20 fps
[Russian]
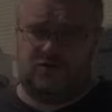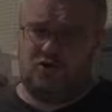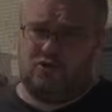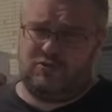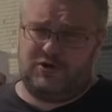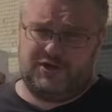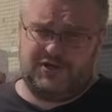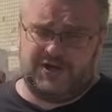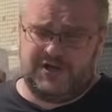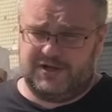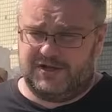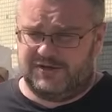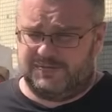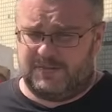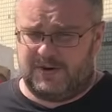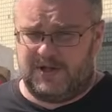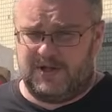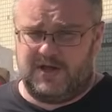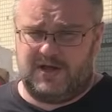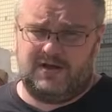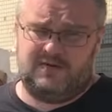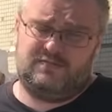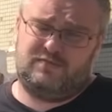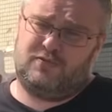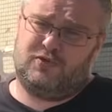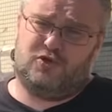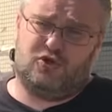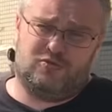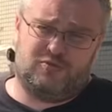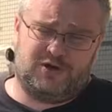Добрый день, господа,
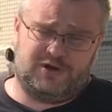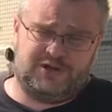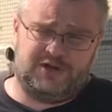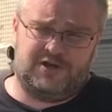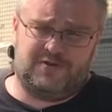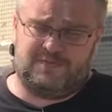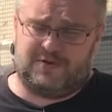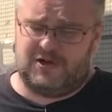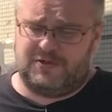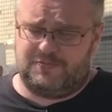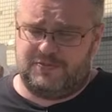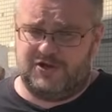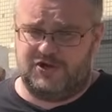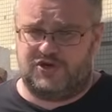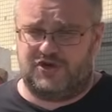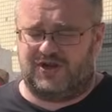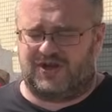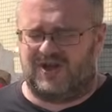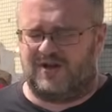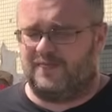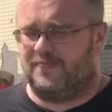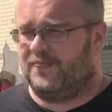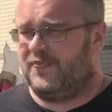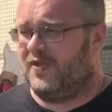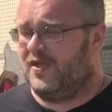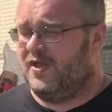добрый день, подписчики.